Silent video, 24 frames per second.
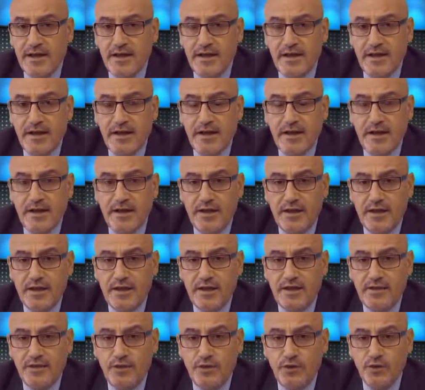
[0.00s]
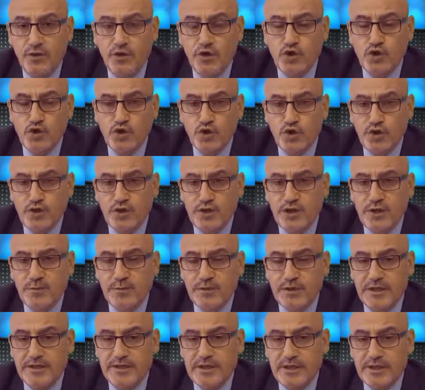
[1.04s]
e, yürüyüş
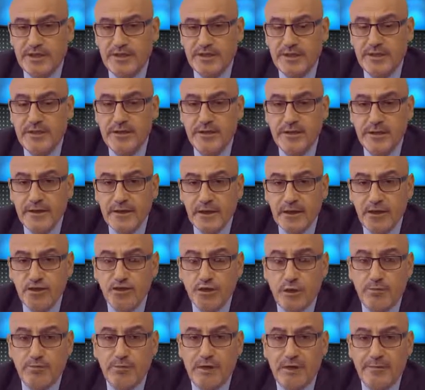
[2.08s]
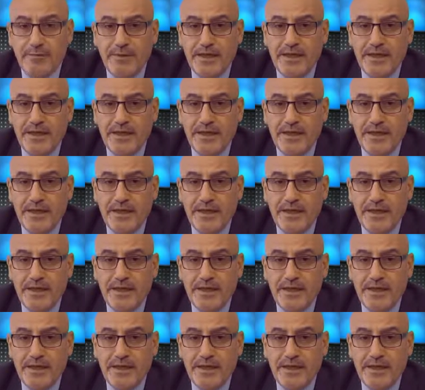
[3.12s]
yapılacaktı. Toplanma